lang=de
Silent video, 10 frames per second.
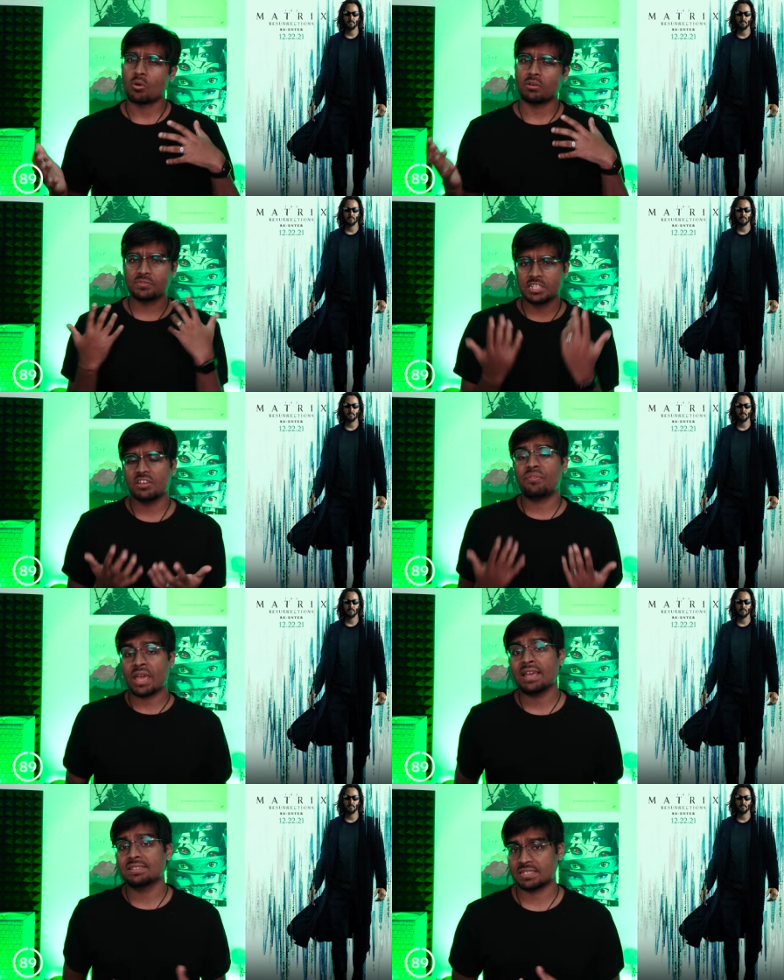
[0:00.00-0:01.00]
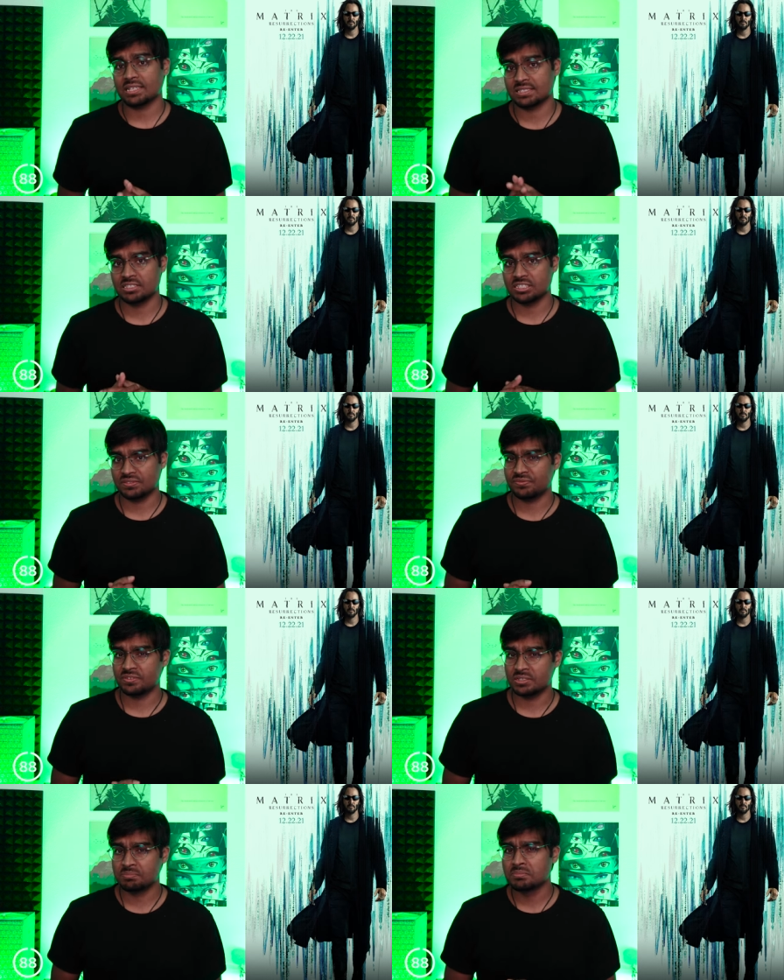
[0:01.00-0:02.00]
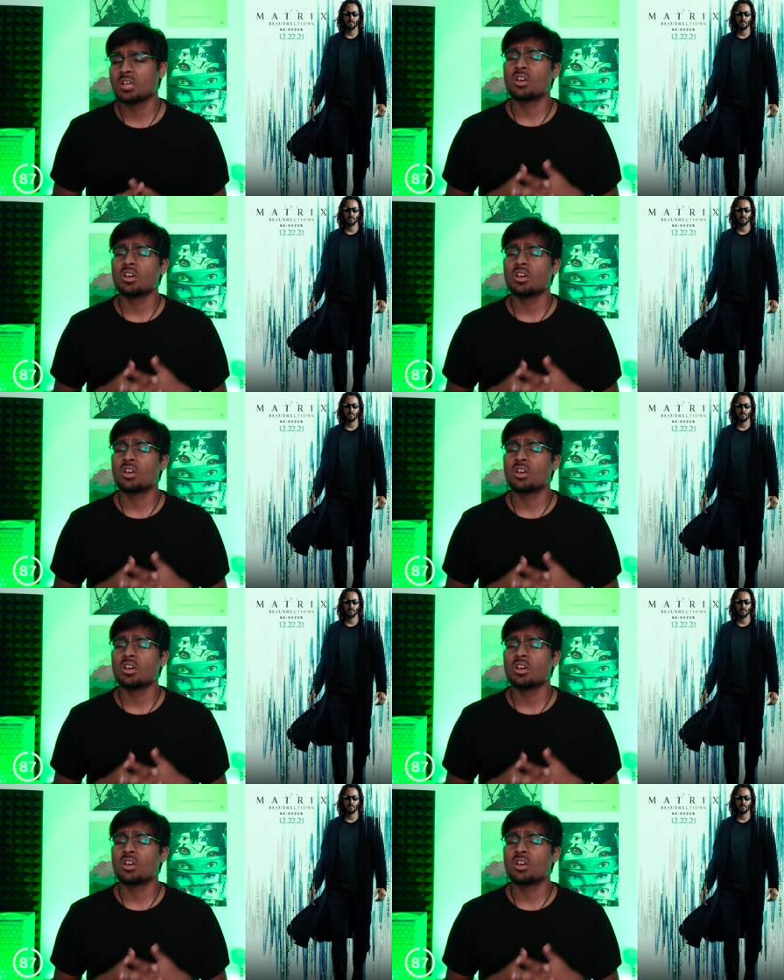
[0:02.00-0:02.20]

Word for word: und viele Fans hassen diesen Film.